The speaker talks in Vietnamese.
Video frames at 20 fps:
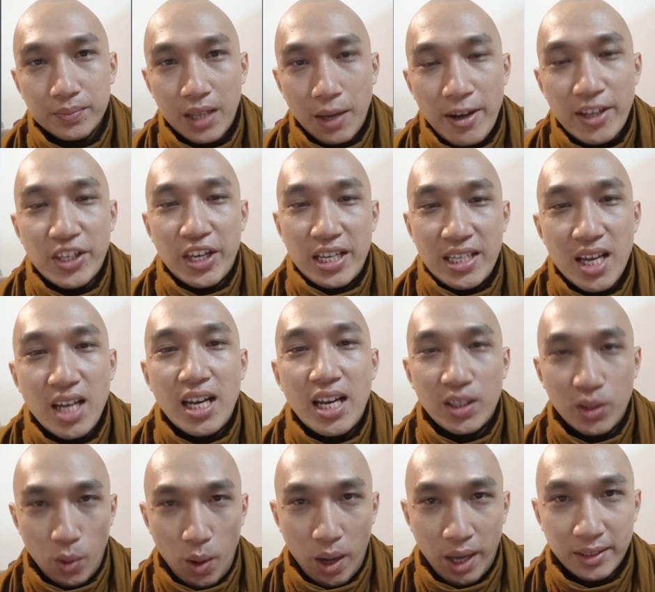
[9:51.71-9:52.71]
để phát triển giới
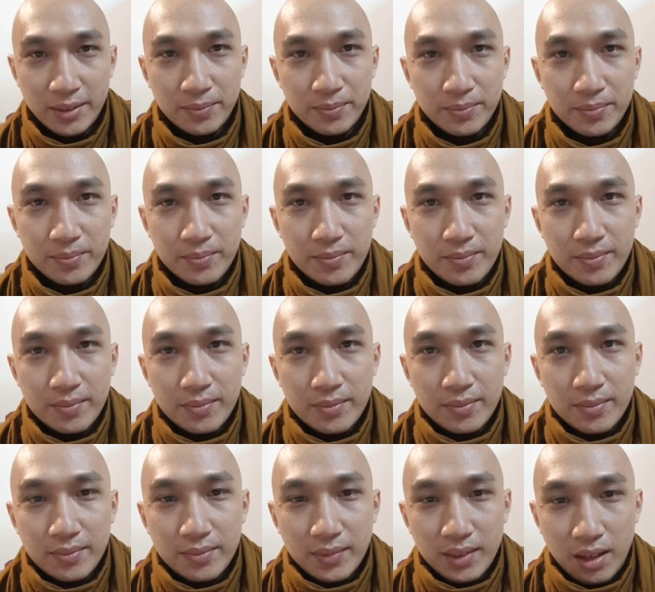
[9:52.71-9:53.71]
định toàn
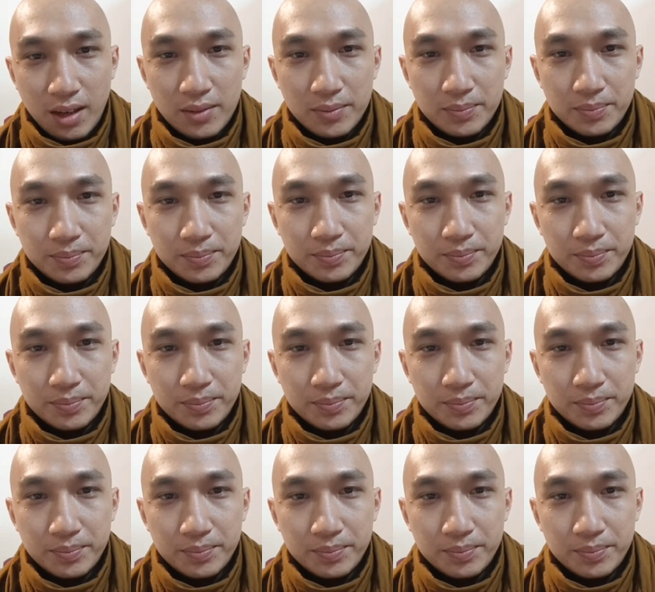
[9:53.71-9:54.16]
đó